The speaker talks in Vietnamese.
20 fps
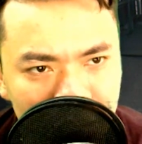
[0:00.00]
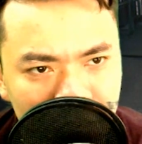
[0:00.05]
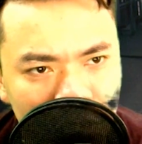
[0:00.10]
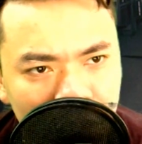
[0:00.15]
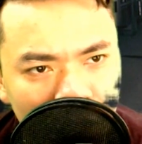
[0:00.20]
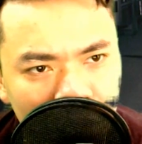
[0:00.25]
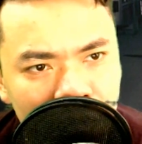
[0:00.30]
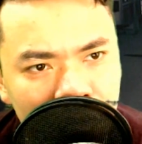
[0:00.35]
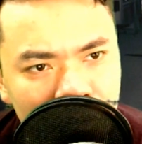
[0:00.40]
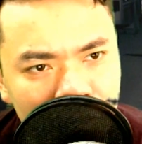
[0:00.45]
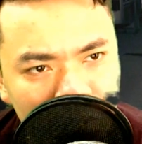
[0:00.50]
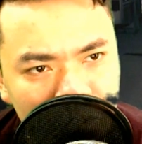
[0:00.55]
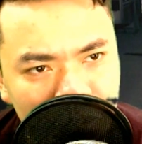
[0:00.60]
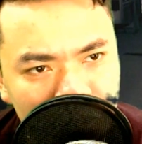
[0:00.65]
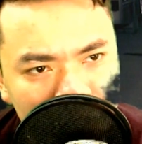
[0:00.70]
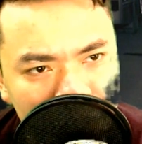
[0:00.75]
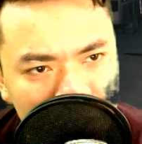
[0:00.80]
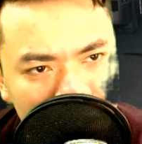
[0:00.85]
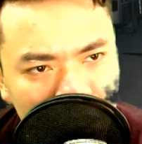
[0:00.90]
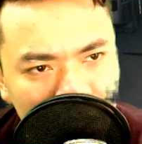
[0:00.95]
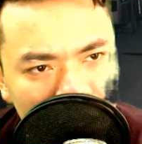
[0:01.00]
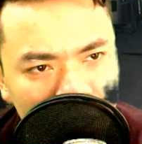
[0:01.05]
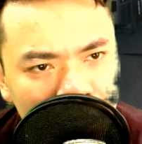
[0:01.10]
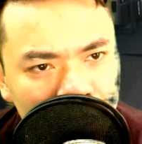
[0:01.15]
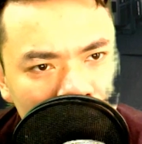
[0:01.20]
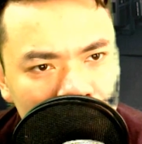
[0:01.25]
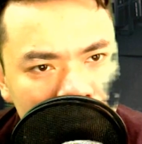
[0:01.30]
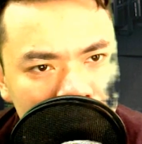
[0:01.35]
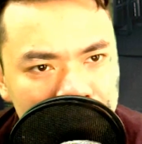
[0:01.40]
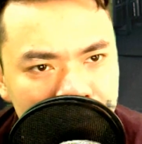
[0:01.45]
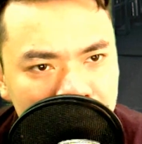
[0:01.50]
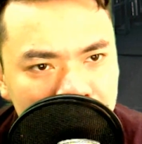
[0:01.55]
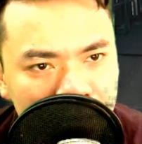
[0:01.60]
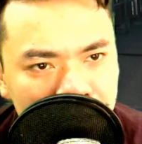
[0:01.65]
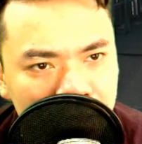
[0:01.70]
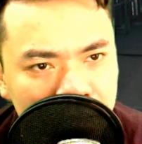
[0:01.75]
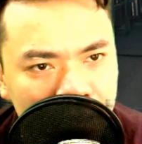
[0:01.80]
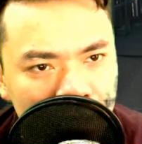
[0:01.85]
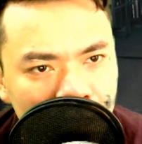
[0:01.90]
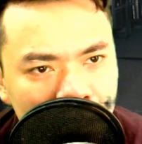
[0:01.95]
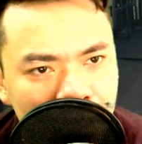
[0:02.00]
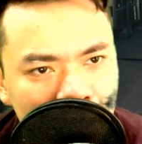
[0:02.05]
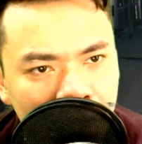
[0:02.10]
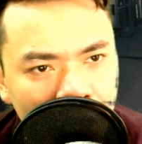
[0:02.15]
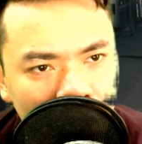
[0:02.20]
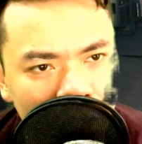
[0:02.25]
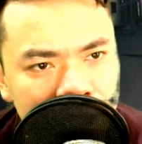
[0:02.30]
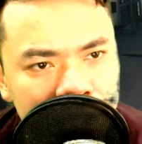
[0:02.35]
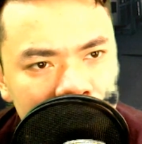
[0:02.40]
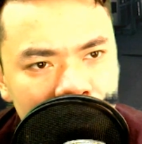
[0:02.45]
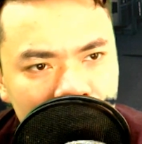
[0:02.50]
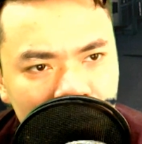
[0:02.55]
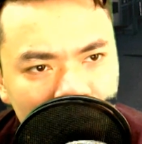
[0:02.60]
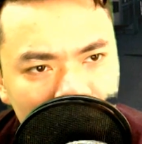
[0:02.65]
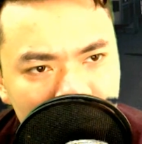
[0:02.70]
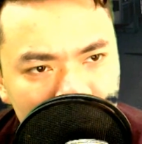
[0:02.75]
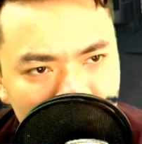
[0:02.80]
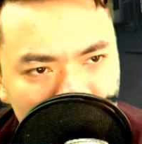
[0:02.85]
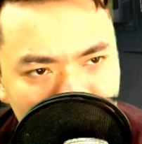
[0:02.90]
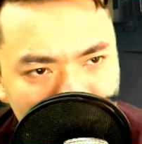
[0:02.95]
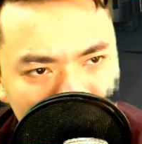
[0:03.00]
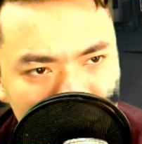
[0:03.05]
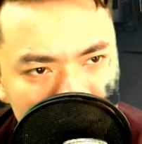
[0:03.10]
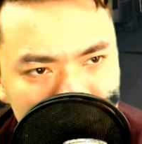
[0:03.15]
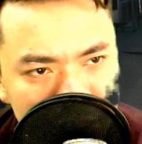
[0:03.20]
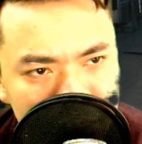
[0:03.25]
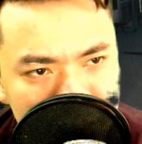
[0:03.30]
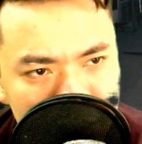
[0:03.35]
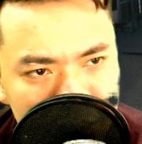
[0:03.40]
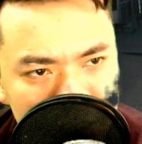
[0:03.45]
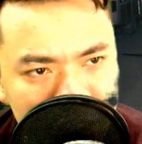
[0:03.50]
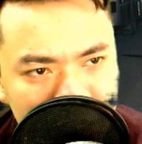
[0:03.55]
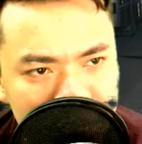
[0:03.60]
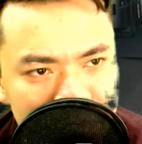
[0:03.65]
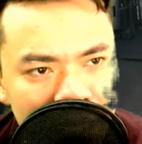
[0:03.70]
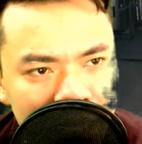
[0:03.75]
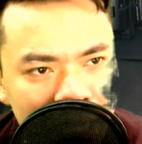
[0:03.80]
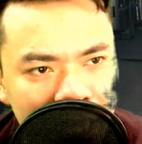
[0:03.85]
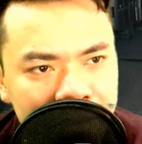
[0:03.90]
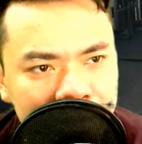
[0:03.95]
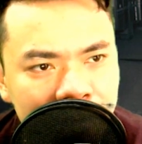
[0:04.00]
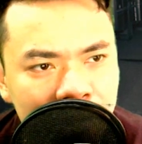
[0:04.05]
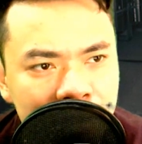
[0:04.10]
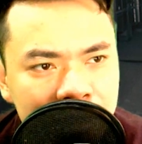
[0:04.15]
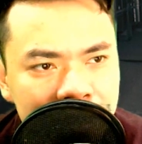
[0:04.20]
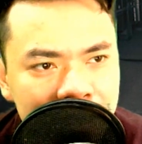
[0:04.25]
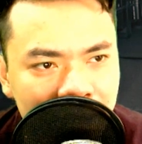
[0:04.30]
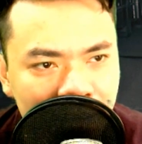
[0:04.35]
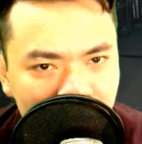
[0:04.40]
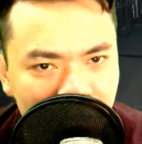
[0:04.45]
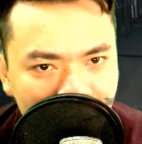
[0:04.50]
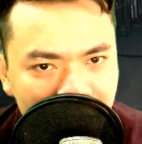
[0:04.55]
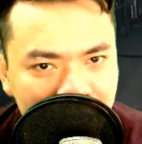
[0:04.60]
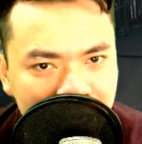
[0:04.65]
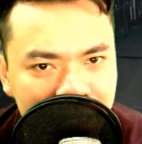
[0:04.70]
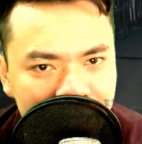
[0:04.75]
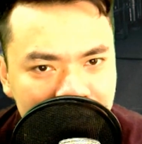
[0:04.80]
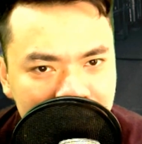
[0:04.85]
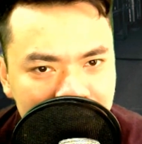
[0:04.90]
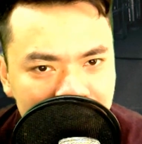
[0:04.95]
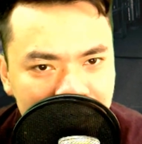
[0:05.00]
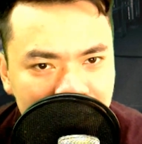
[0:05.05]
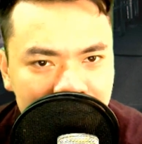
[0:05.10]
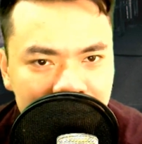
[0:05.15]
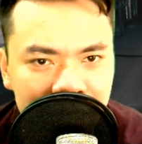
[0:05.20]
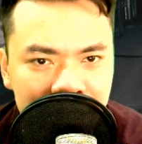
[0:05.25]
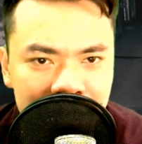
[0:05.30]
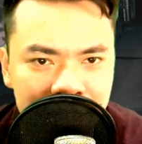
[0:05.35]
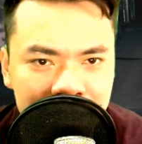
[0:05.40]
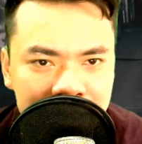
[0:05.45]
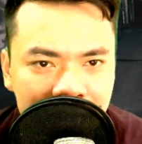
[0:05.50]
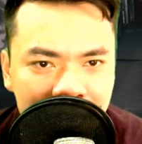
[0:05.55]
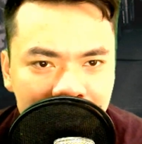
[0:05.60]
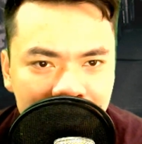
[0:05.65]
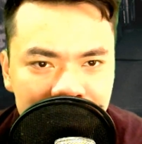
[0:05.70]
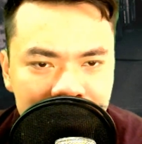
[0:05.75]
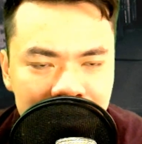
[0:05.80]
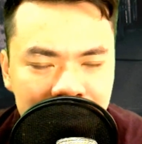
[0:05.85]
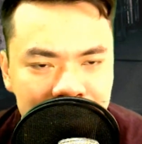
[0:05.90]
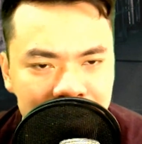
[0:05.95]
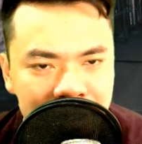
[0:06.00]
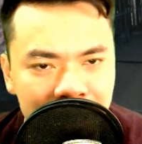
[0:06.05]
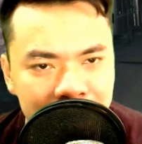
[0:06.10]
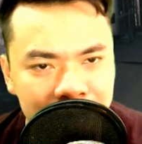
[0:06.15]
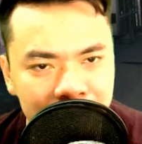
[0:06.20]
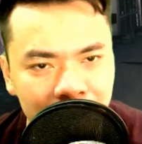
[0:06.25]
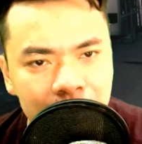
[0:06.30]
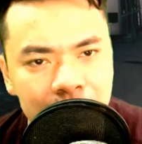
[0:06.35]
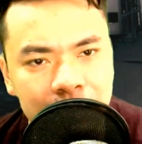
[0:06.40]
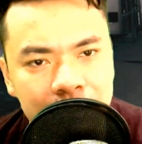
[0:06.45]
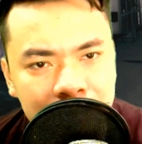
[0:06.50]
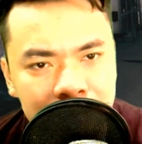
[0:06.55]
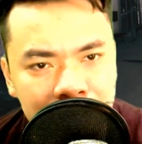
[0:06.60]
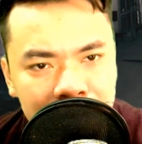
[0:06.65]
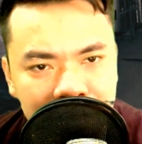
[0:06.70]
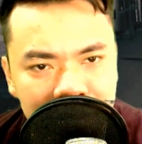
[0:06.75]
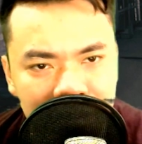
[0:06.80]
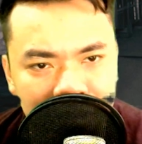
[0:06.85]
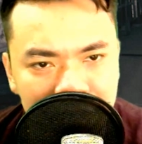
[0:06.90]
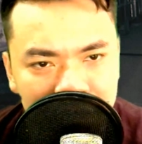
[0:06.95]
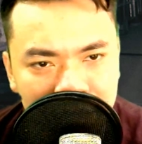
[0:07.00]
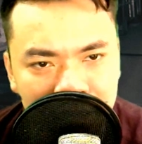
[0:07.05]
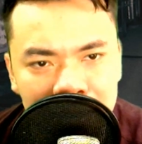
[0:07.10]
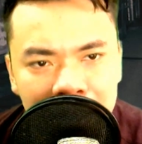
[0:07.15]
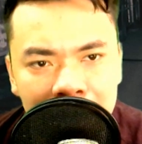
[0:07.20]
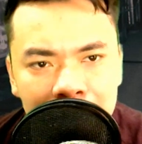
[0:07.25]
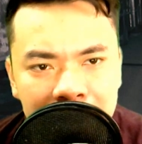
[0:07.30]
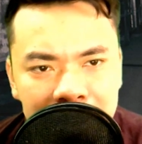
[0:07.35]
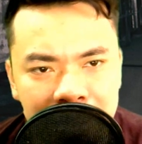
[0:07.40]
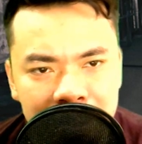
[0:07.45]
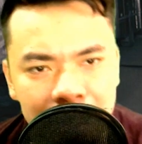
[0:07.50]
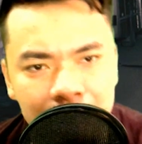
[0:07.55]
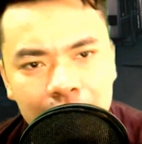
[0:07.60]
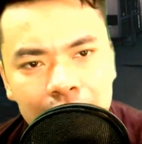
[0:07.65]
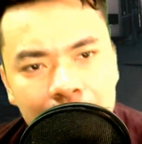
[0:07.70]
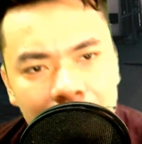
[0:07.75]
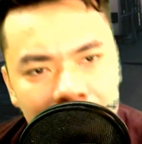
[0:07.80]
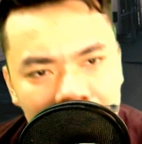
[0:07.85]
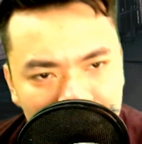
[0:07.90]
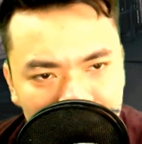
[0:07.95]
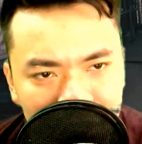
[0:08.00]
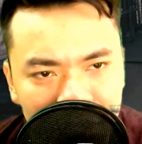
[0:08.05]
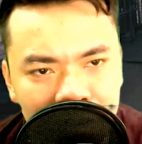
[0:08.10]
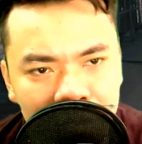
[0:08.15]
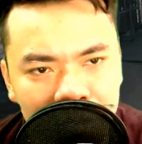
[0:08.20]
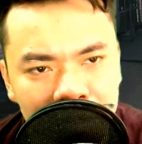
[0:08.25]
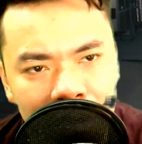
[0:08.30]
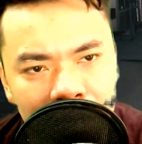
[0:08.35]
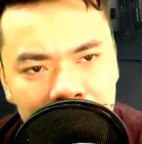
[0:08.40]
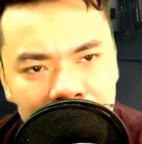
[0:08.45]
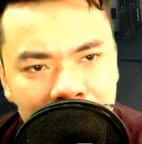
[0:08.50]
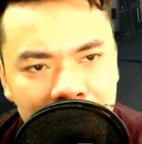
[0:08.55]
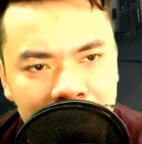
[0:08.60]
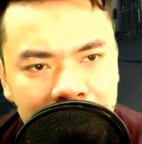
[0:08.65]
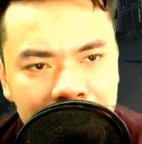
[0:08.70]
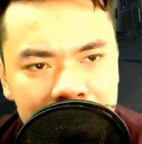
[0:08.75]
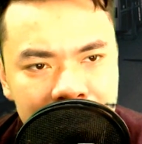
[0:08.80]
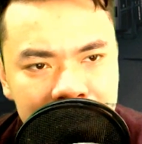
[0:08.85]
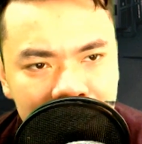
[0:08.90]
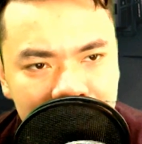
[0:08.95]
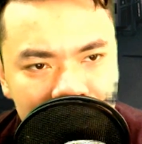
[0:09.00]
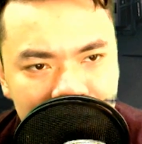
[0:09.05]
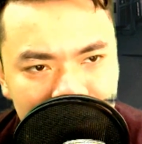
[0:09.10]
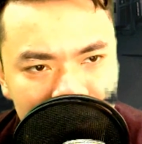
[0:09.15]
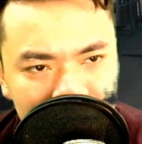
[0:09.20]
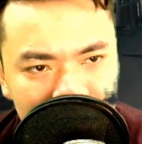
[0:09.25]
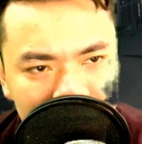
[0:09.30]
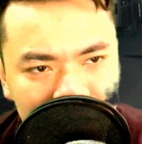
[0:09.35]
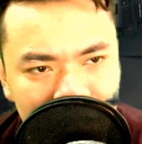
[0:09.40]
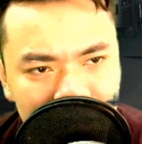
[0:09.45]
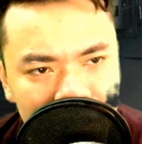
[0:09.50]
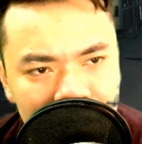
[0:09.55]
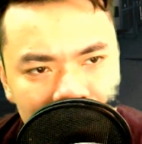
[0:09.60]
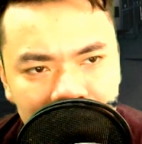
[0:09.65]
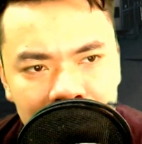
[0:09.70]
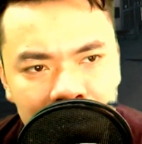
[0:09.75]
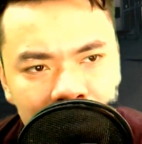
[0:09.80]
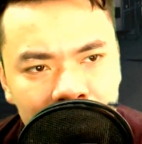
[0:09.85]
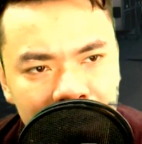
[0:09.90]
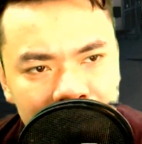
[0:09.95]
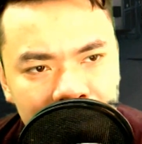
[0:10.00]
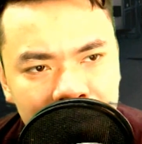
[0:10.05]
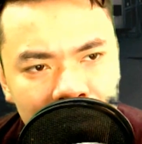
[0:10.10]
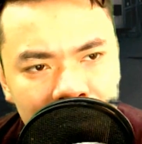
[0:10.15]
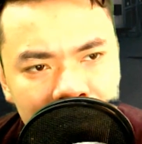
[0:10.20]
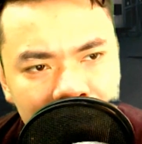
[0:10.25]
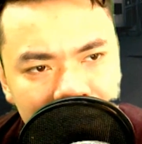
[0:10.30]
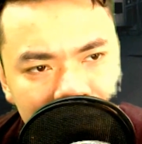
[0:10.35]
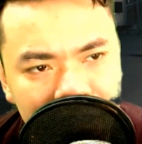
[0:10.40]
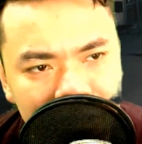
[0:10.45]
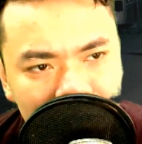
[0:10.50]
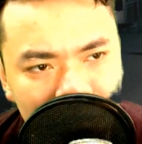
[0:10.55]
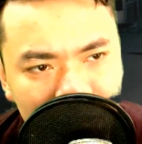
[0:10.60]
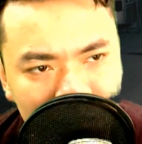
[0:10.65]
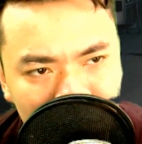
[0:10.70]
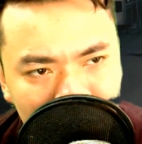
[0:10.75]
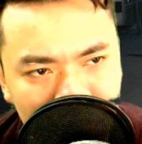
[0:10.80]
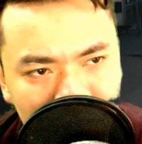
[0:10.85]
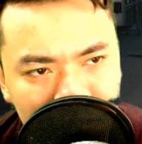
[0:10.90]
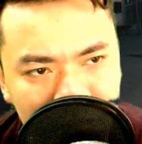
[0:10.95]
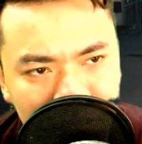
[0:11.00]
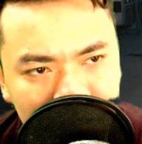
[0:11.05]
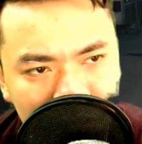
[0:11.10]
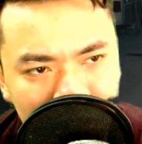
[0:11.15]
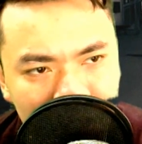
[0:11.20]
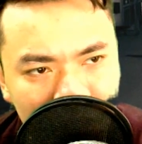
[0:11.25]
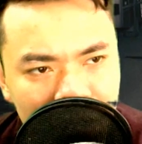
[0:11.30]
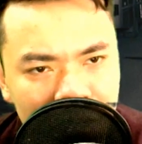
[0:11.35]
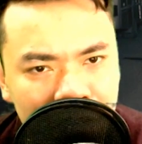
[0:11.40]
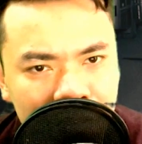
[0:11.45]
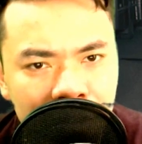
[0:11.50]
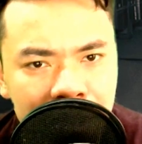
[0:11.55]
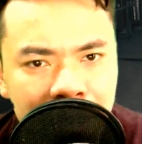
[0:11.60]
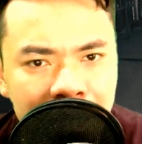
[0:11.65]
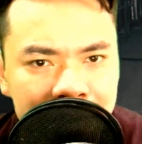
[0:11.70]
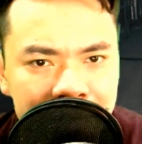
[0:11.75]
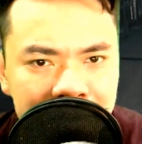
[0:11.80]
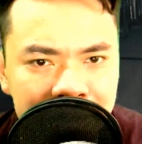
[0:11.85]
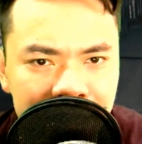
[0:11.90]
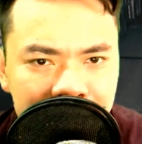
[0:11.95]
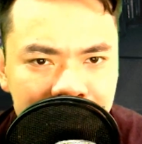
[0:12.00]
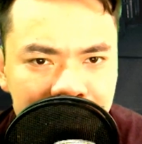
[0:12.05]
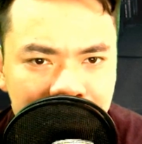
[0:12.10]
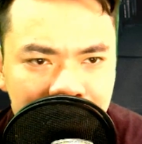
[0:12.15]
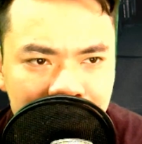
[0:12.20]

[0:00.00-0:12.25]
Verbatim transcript: bây giờ không chỉ là thời đại hòa bình, mà còn phải xem chuyện gì đã xảy ra nữa kìa. Ngự quỷ môn đã không còn làm những chuyện bất lương như trước nữa rồi. Hơn nữa khẩu khí lúc giao nhiệm vụ cũng khác.